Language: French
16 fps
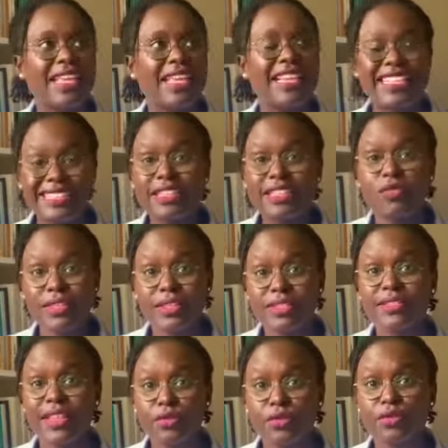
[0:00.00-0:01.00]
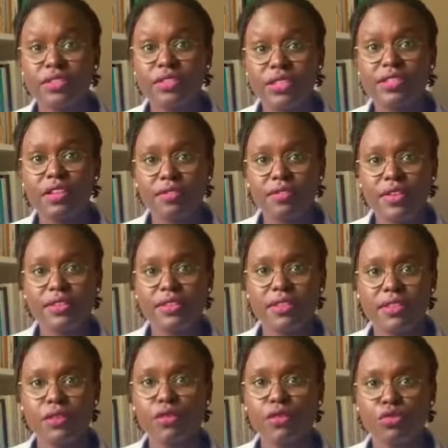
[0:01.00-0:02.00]
Et c'est quoi cette industrie C'est le fait
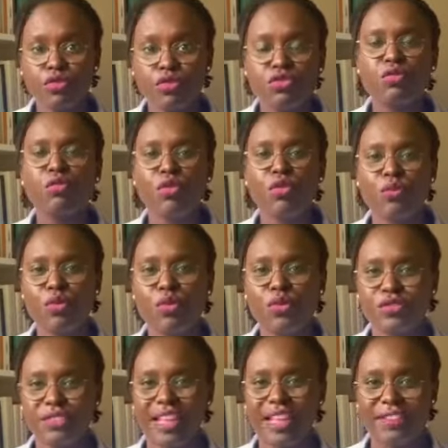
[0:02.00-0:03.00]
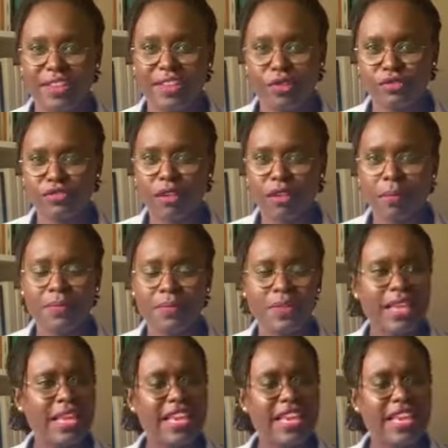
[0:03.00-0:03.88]
que tout ce beau monde, travaille ensemble.